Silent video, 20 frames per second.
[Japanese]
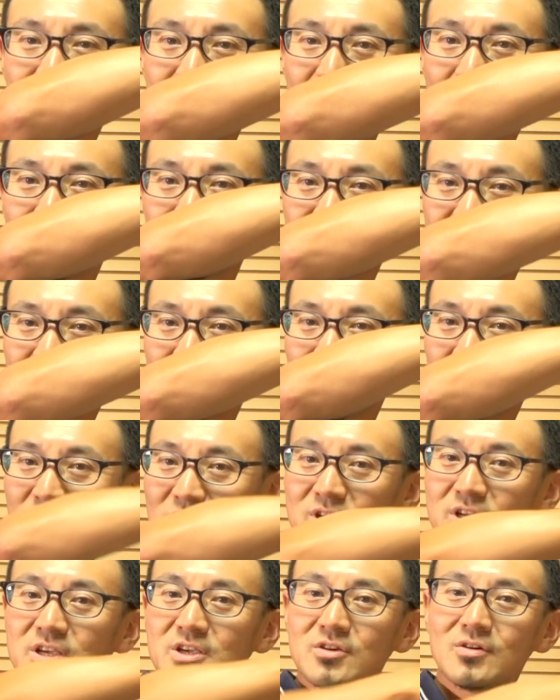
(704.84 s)
の奥の
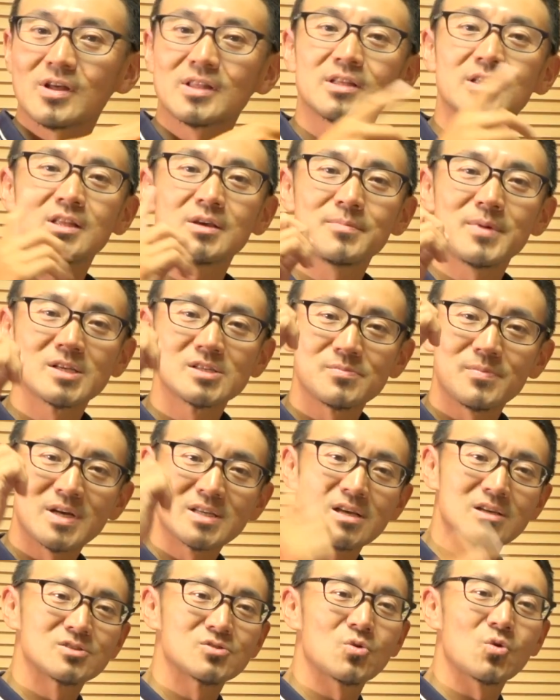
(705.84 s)
方に息を当ててまず摩
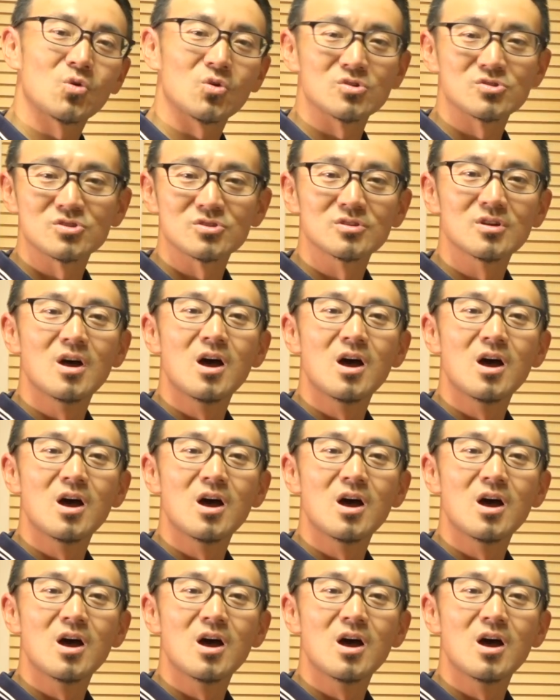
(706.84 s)
擦を起こす